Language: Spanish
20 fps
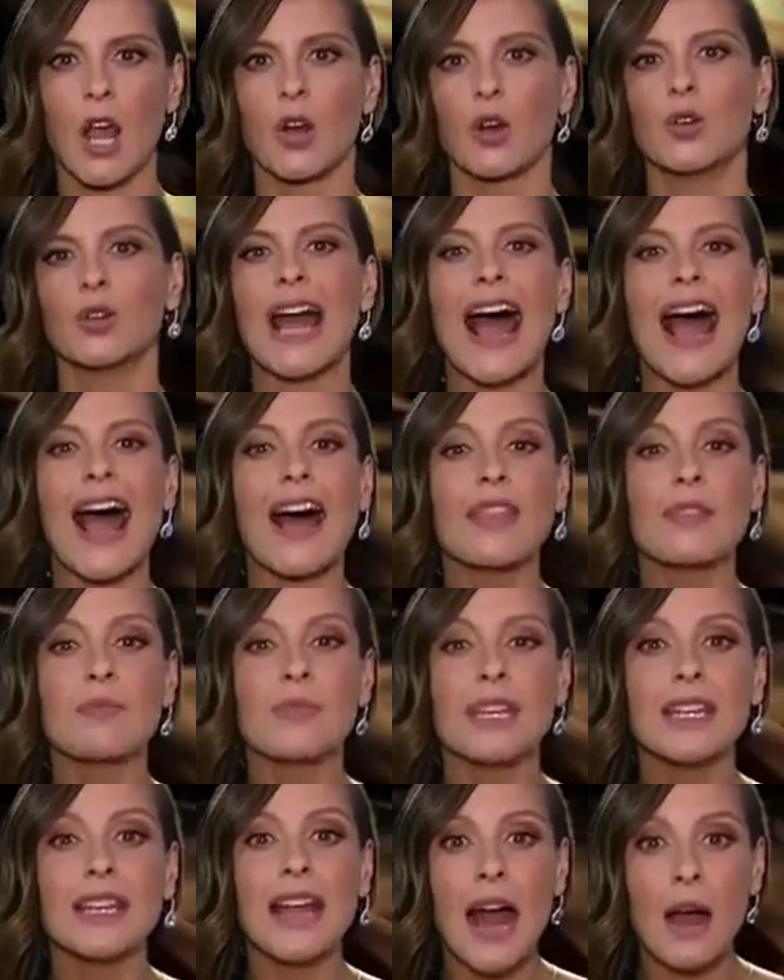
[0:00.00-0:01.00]
Con una
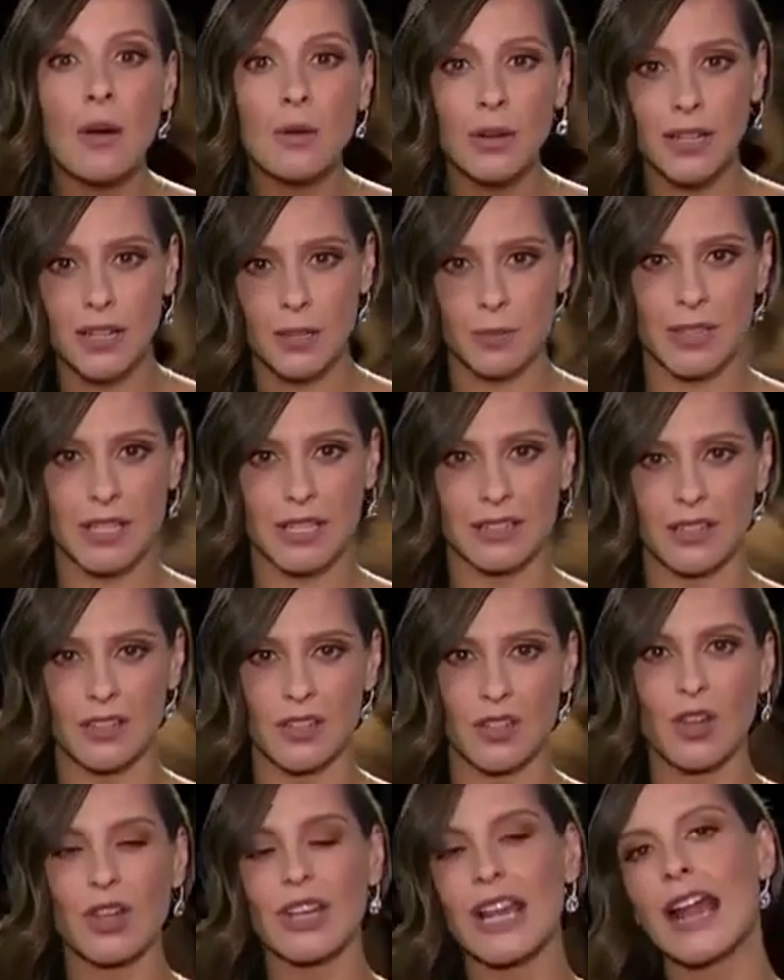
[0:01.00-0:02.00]
admirable
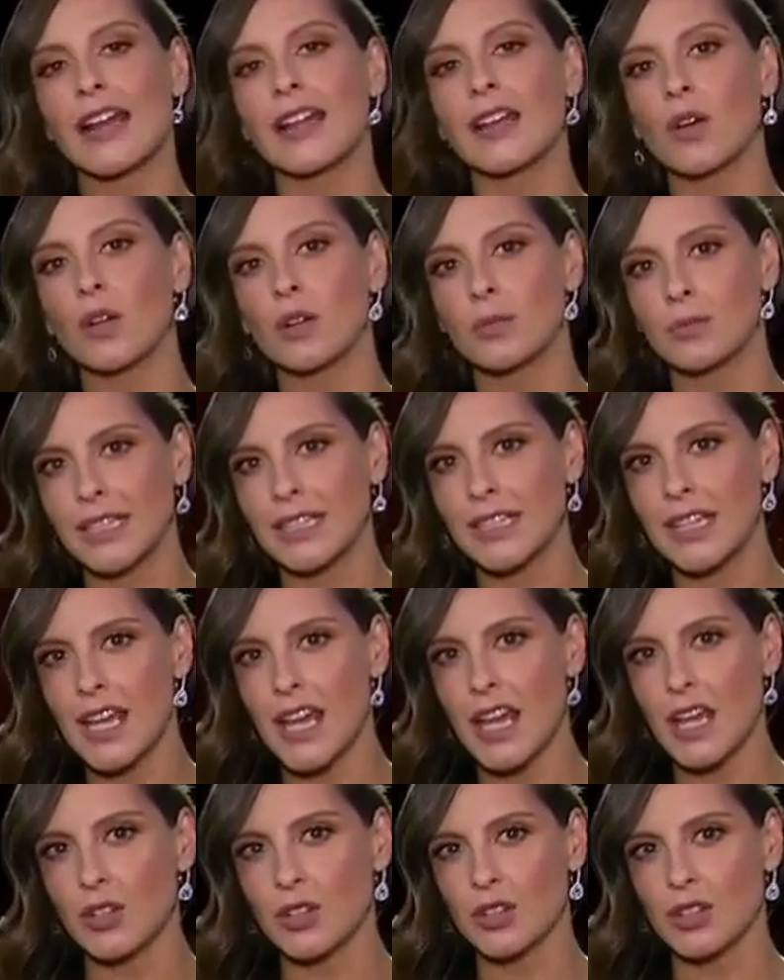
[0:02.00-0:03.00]
representación, Gary Oldman
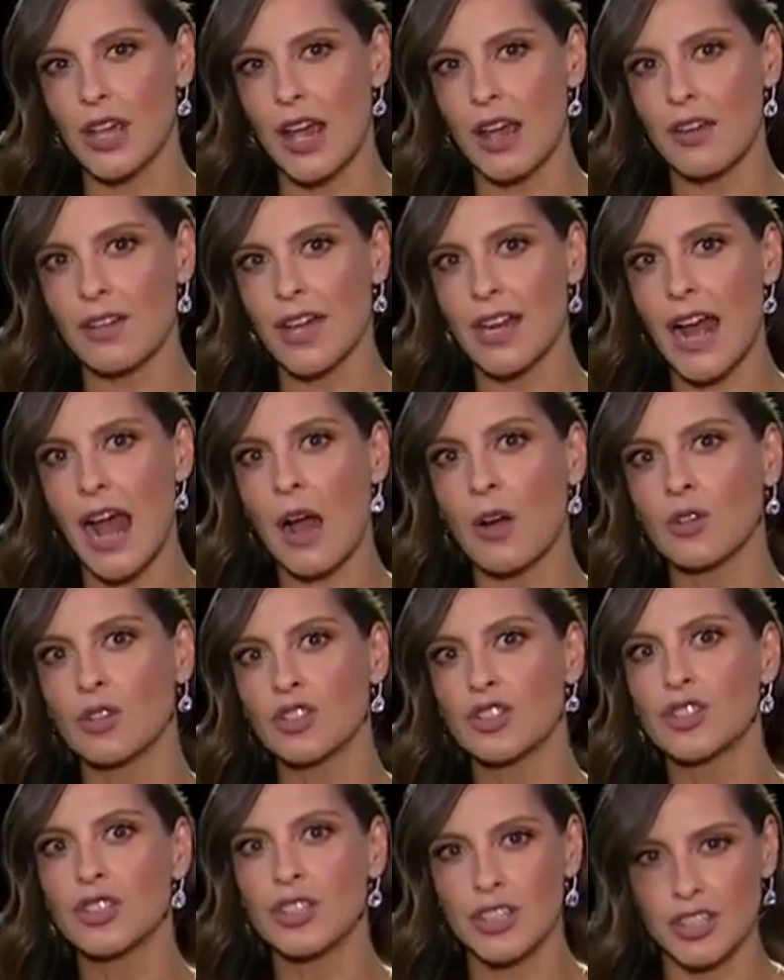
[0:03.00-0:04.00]
nos deja ver a
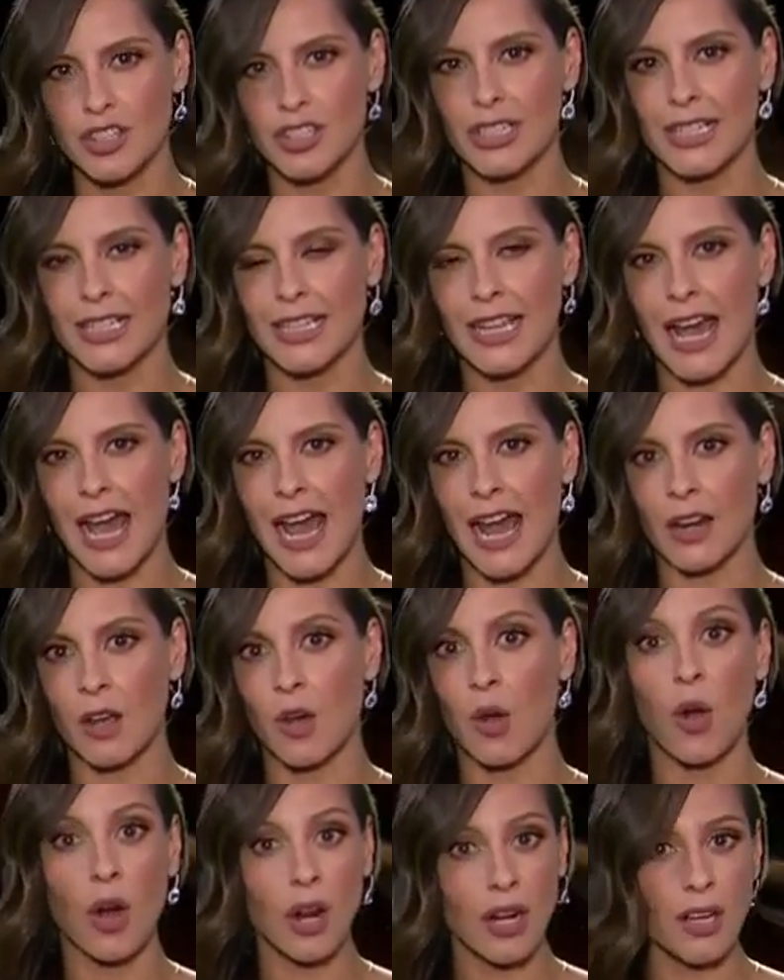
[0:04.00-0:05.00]
un Churchill
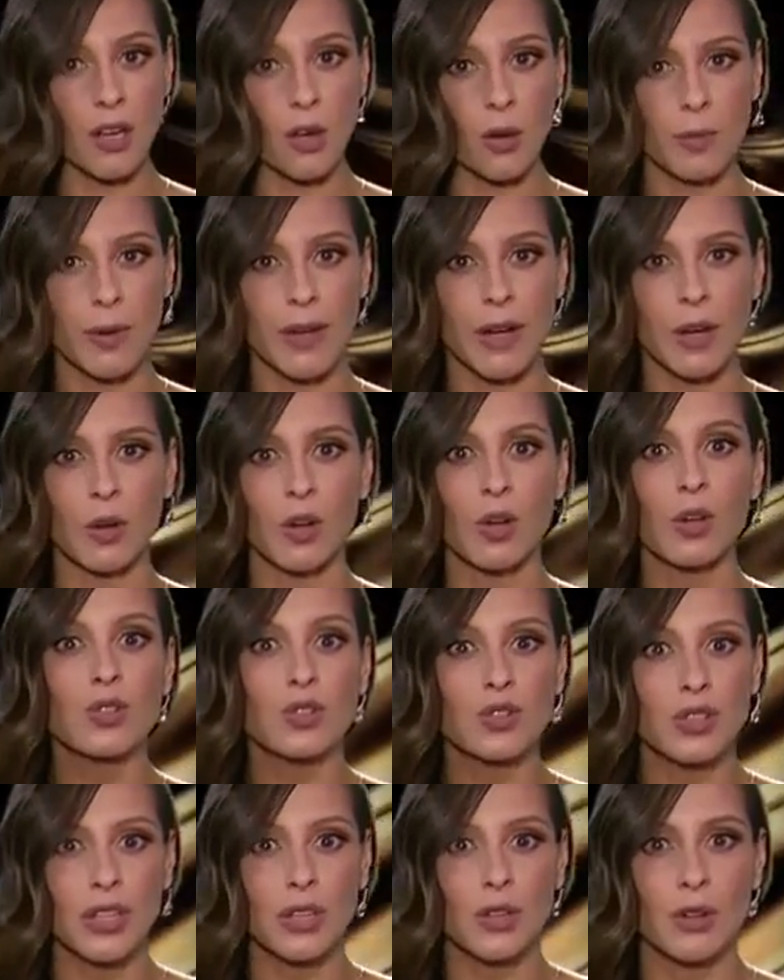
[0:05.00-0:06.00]
alcohólico pero
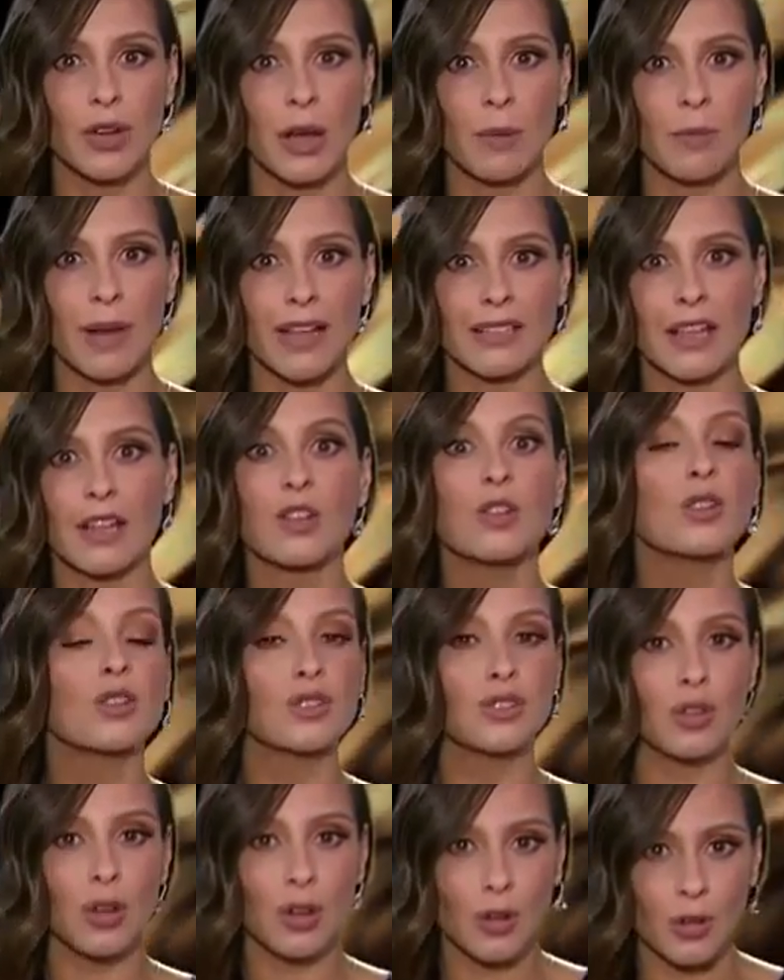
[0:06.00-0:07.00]
lúcido, capaz
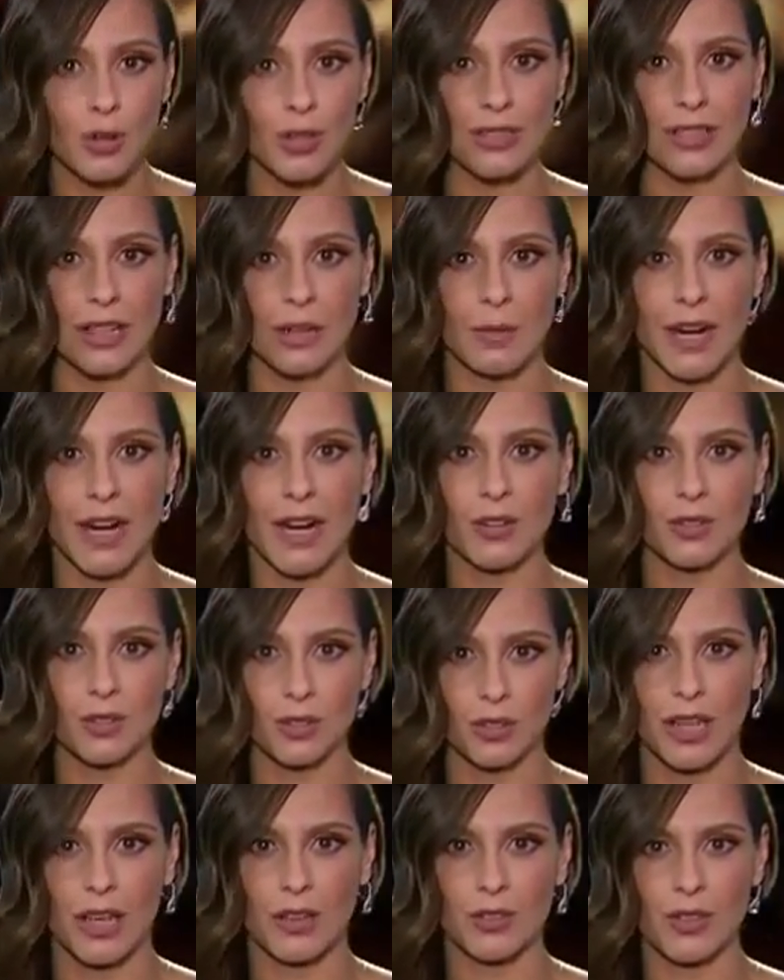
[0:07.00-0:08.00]
no solo de salvar a
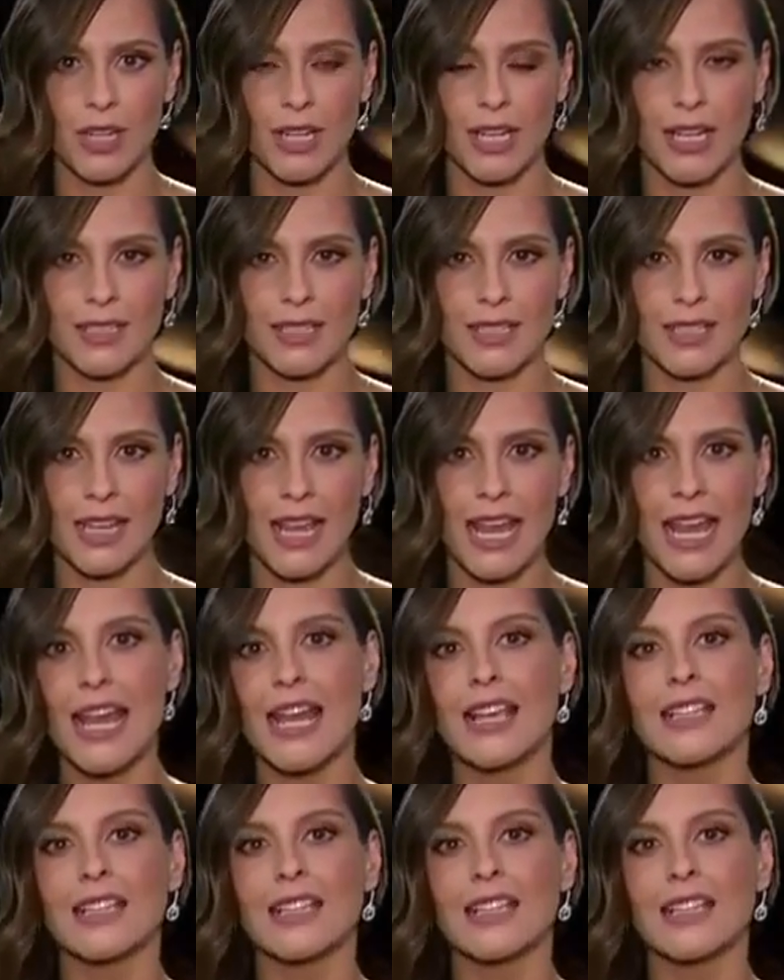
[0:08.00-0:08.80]
los soldados ingleses,